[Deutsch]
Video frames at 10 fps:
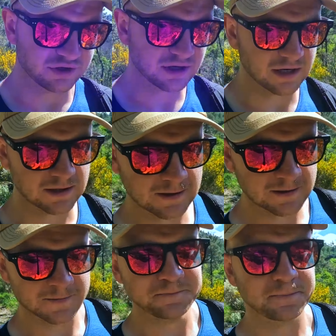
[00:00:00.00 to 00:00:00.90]
runter geht.
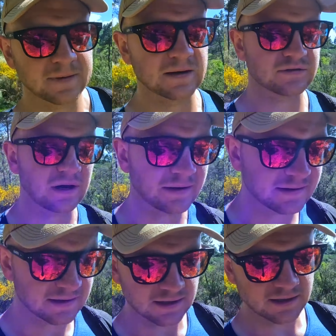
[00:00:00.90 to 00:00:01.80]
Also halt
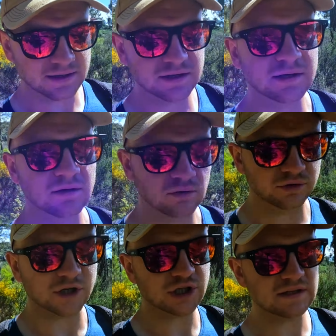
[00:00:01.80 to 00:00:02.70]
ne, nicht
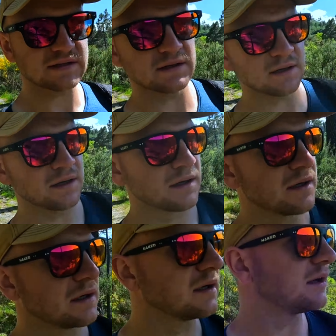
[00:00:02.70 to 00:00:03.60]
unterschätzen,
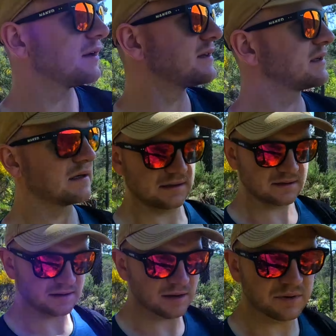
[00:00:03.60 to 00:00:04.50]
das ist
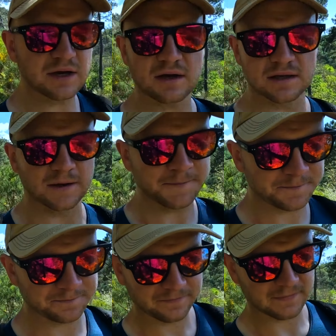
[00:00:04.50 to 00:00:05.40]
Gebirge hier.
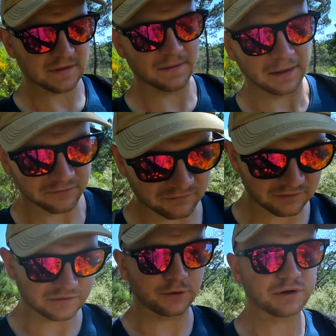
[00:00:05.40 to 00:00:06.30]
Das,
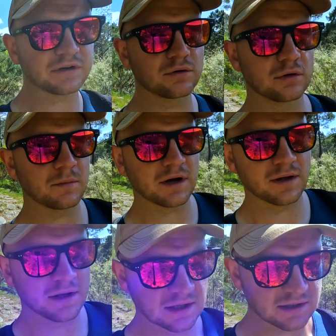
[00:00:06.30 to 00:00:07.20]
das wollte ich nur
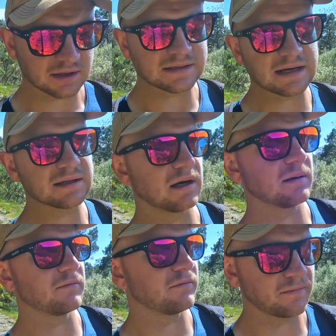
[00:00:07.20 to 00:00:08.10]
nochmal gesagt
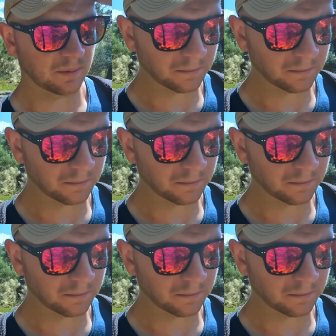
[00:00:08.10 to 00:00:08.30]
haben.